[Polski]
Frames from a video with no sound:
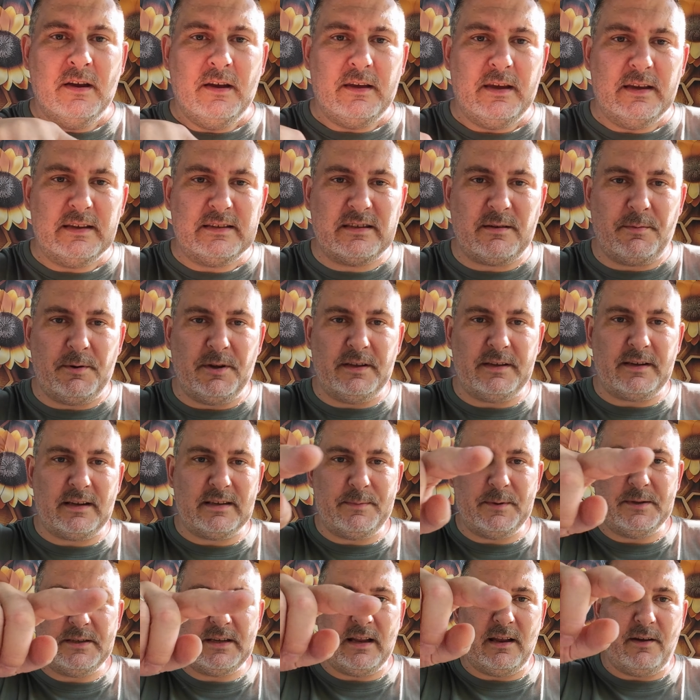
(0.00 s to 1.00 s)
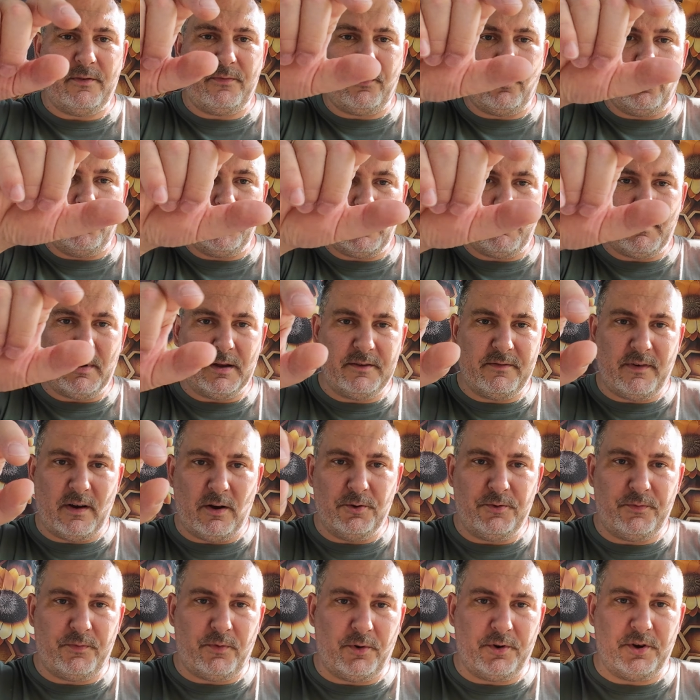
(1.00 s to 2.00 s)
Jest zrobiona taka specjalna folia, ma dwa
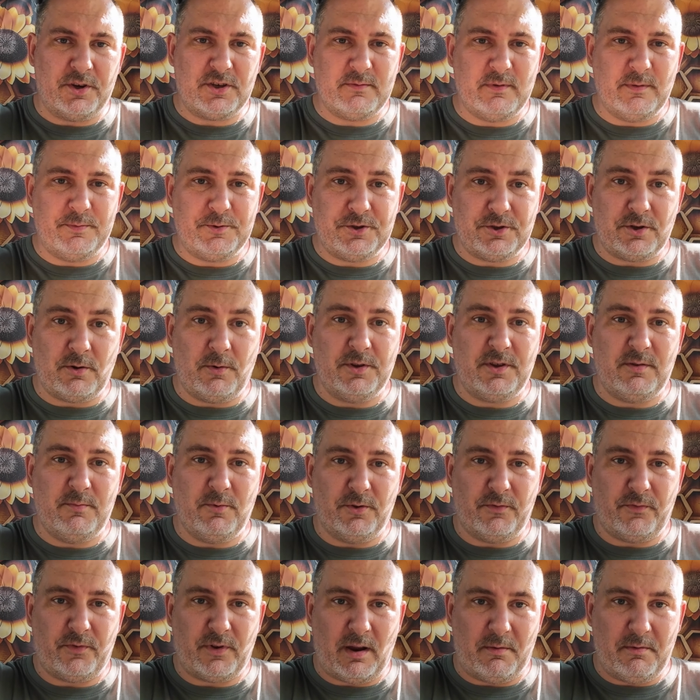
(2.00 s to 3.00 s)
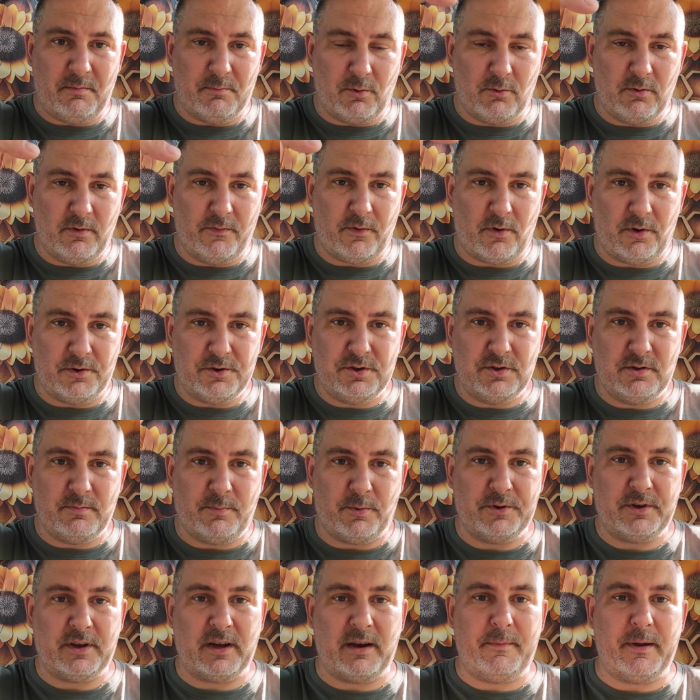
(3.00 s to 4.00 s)
otwory, żeby pszczoły tymi otworami mogły wchodzić do
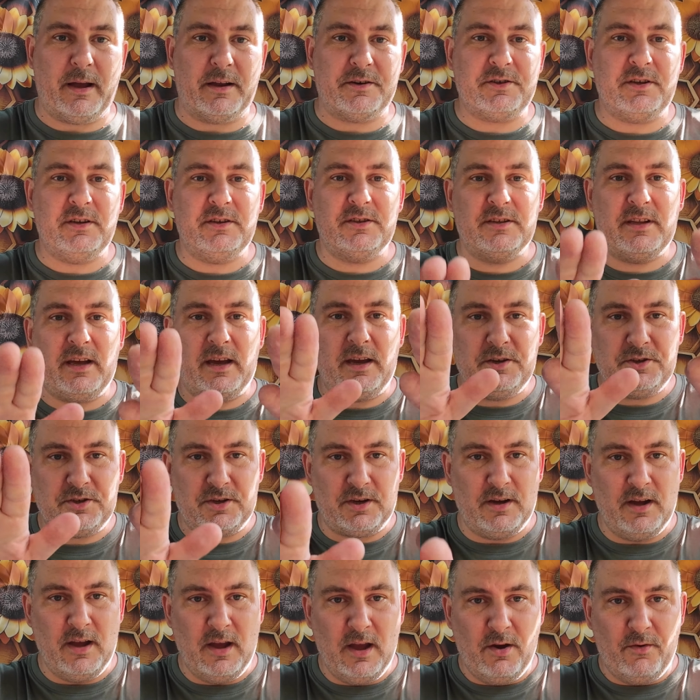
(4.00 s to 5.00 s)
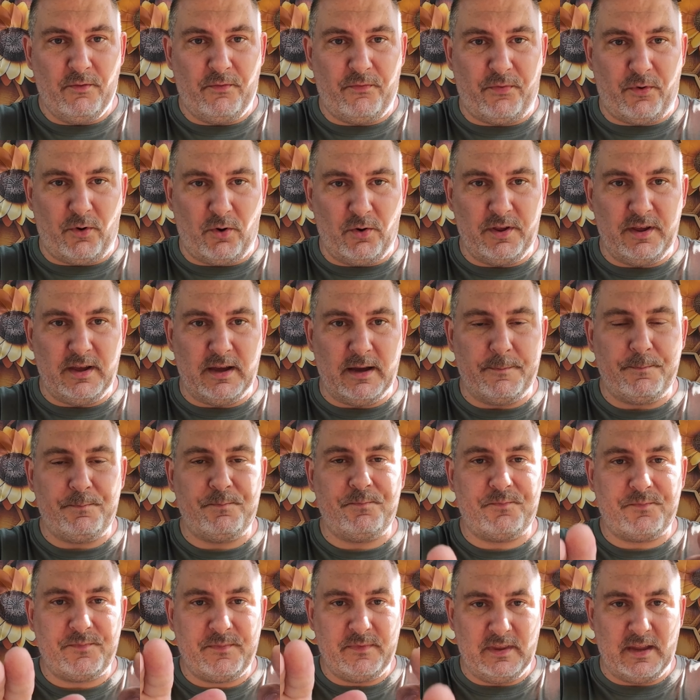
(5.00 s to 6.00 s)
podkarmiaczki, że daje się folię
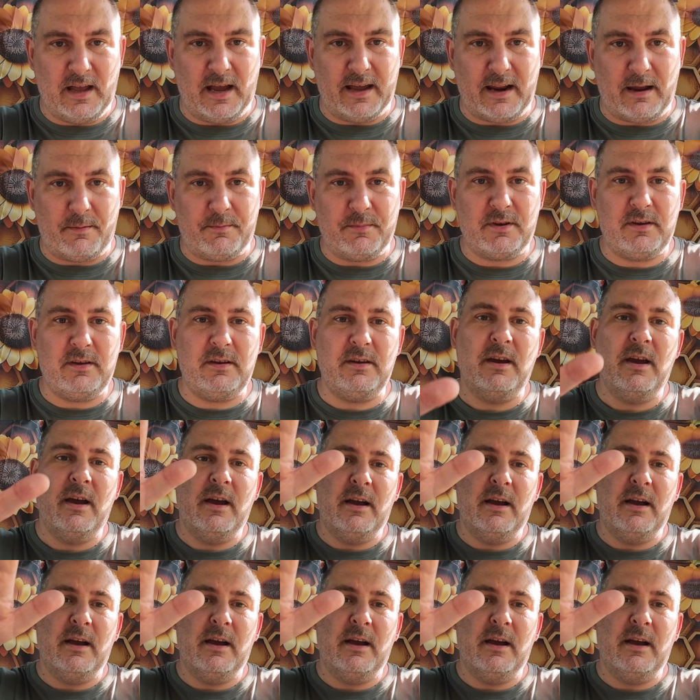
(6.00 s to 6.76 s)
na ramki,